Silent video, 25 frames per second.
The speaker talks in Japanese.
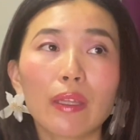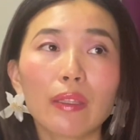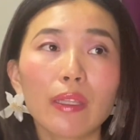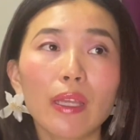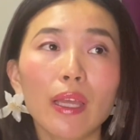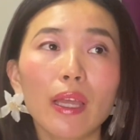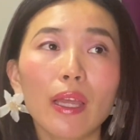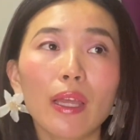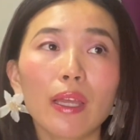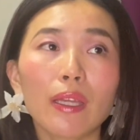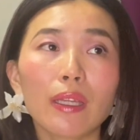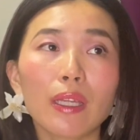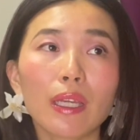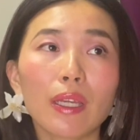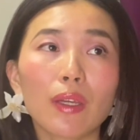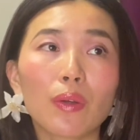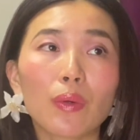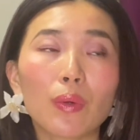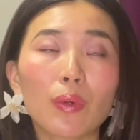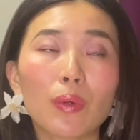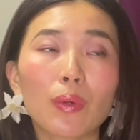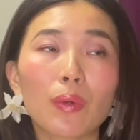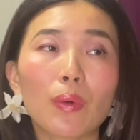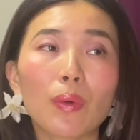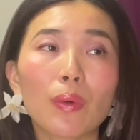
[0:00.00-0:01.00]

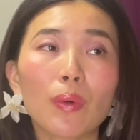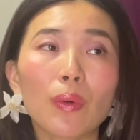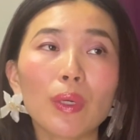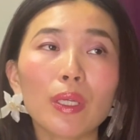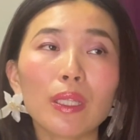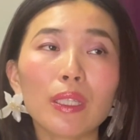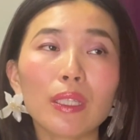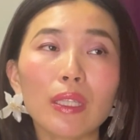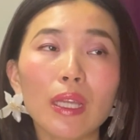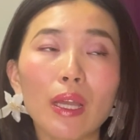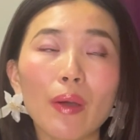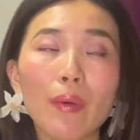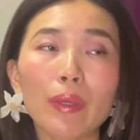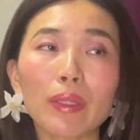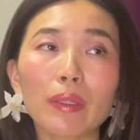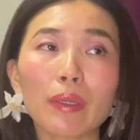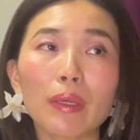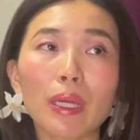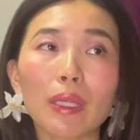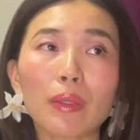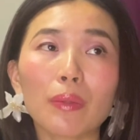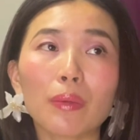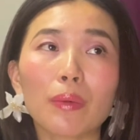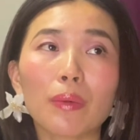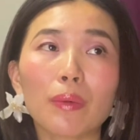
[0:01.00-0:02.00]
でこういった
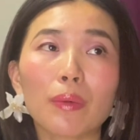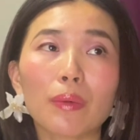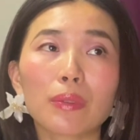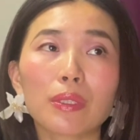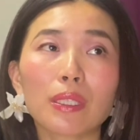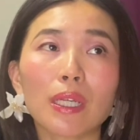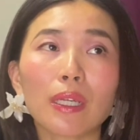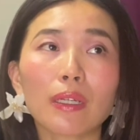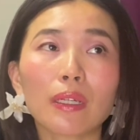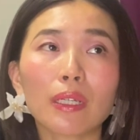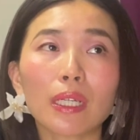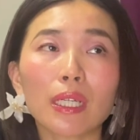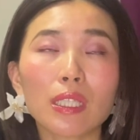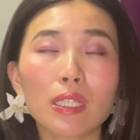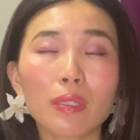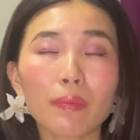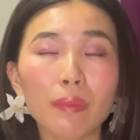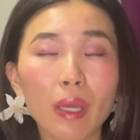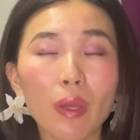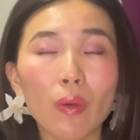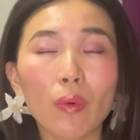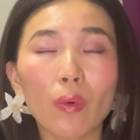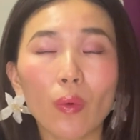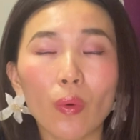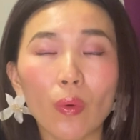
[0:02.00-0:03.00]
3ヶ月
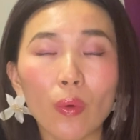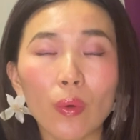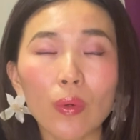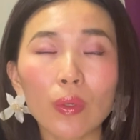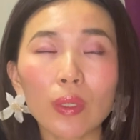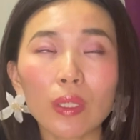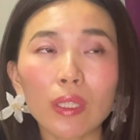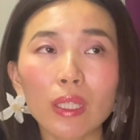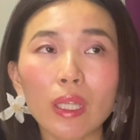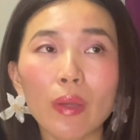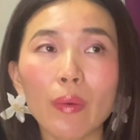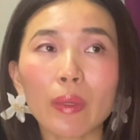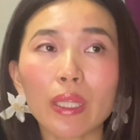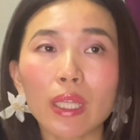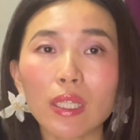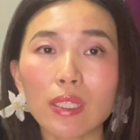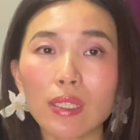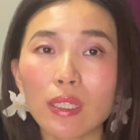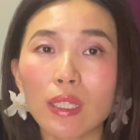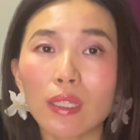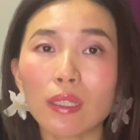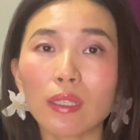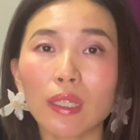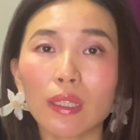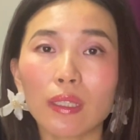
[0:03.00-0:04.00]
前はこういった
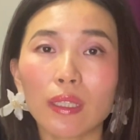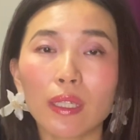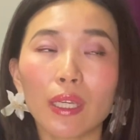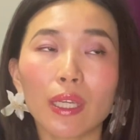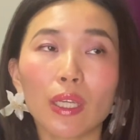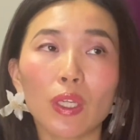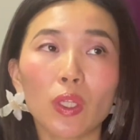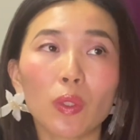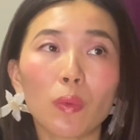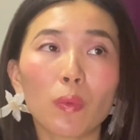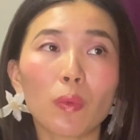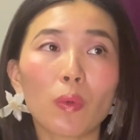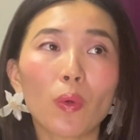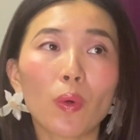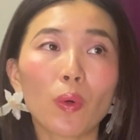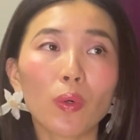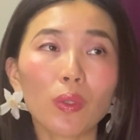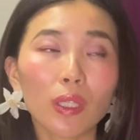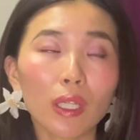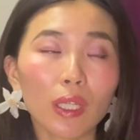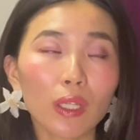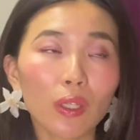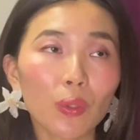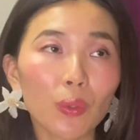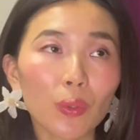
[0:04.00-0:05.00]
私だったんだけれども、こ
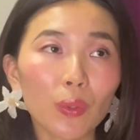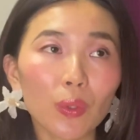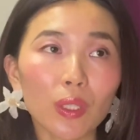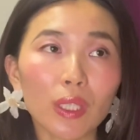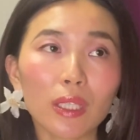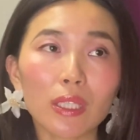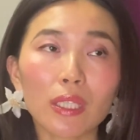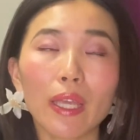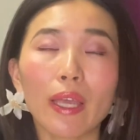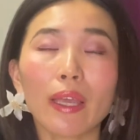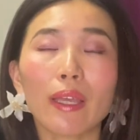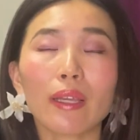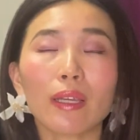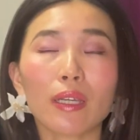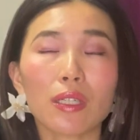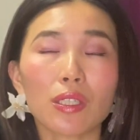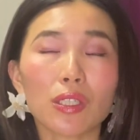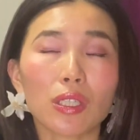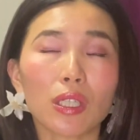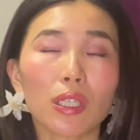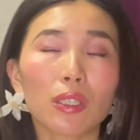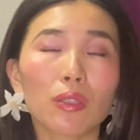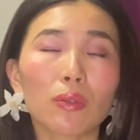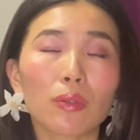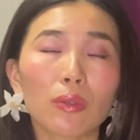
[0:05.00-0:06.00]
んな風に変化
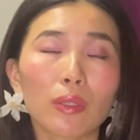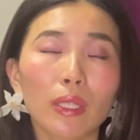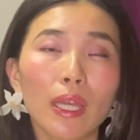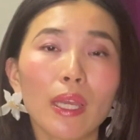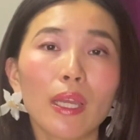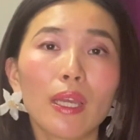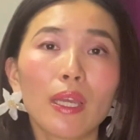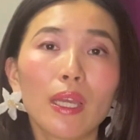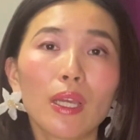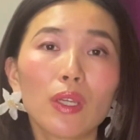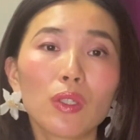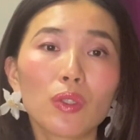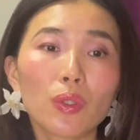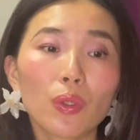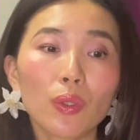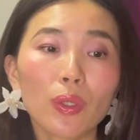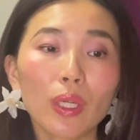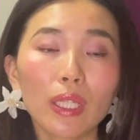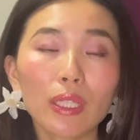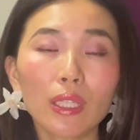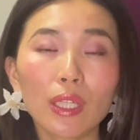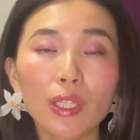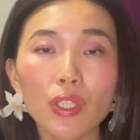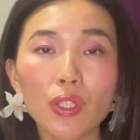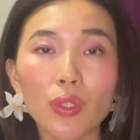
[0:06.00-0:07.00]
したとね、そういう
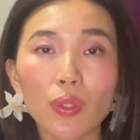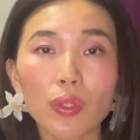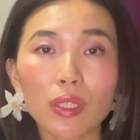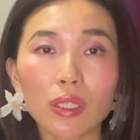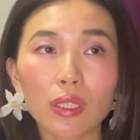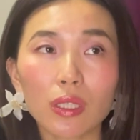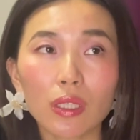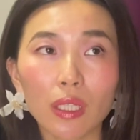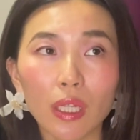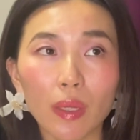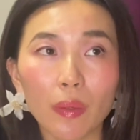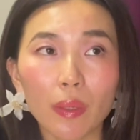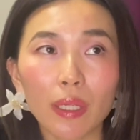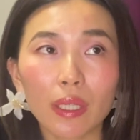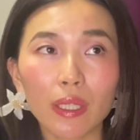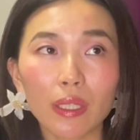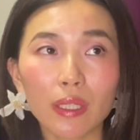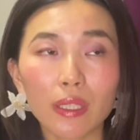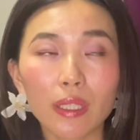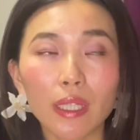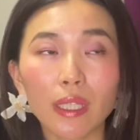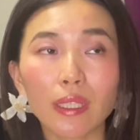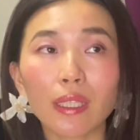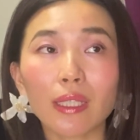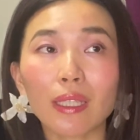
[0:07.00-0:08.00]
話を
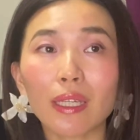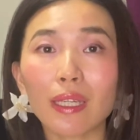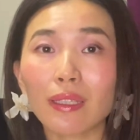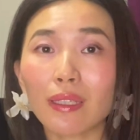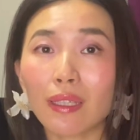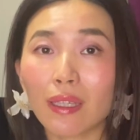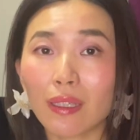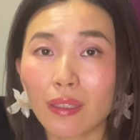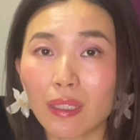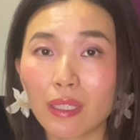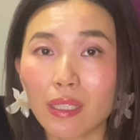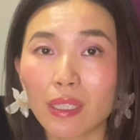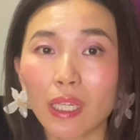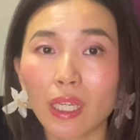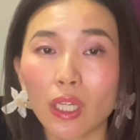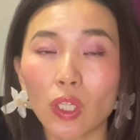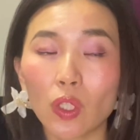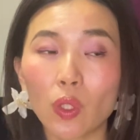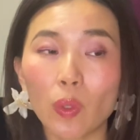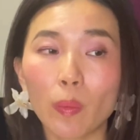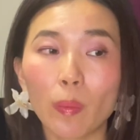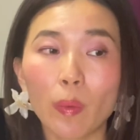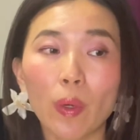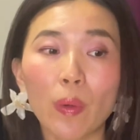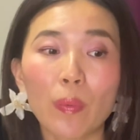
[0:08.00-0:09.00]
していただいたんですけれ
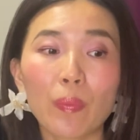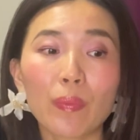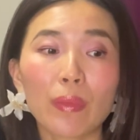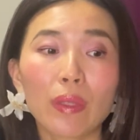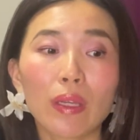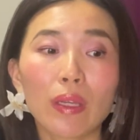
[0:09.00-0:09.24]
ども、